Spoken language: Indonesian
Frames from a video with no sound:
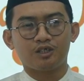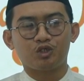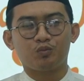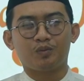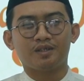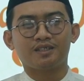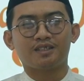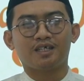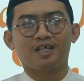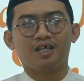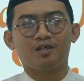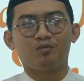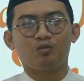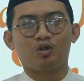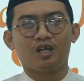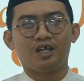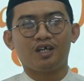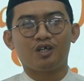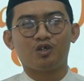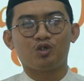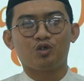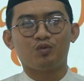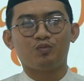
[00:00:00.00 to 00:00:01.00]

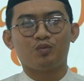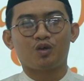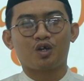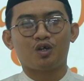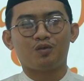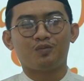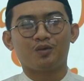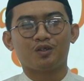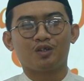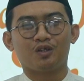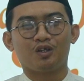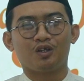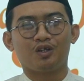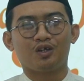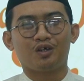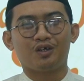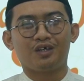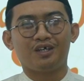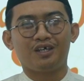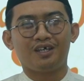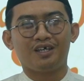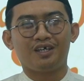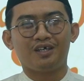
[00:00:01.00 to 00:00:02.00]
Assalamualaikum
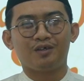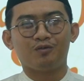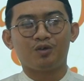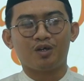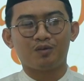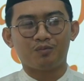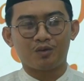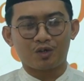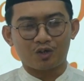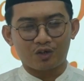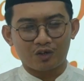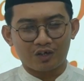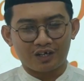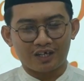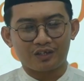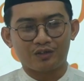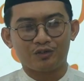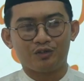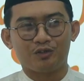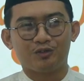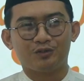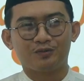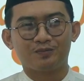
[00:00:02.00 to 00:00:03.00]
warahmatullahi
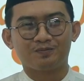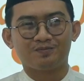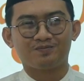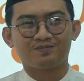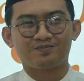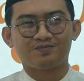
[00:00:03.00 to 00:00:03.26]
wabarakatuh.